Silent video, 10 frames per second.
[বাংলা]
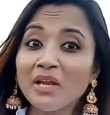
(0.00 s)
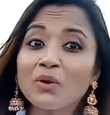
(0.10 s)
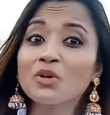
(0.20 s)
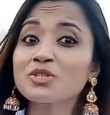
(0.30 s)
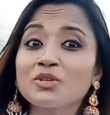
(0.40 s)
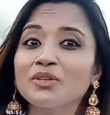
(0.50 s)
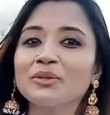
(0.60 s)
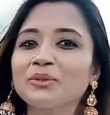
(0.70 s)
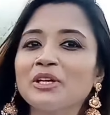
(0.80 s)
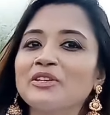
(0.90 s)
কষ্ট করে
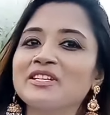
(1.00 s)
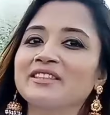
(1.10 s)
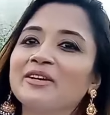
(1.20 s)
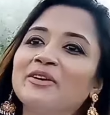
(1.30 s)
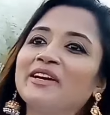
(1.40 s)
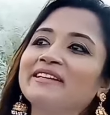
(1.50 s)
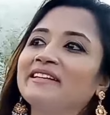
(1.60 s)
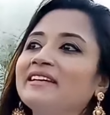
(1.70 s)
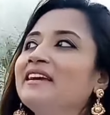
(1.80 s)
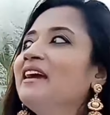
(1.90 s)
কোথাও যেতে হয়নি
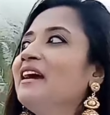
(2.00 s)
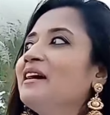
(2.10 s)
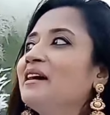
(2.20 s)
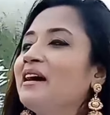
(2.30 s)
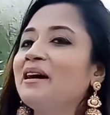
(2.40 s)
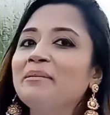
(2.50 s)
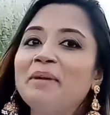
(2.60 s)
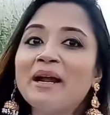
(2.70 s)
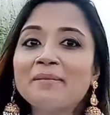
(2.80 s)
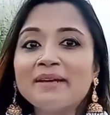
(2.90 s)

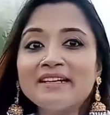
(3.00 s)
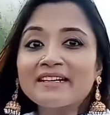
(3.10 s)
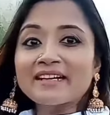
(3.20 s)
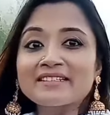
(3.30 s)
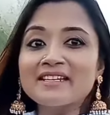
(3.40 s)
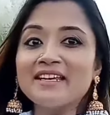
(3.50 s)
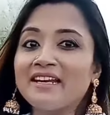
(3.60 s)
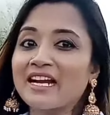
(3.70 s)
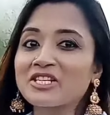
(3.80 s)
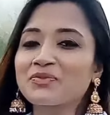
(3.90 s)
মার বাড়ির কাছেই
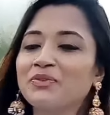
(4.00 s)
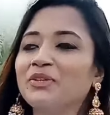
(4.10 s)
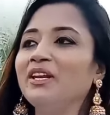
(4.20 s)
কাশফুল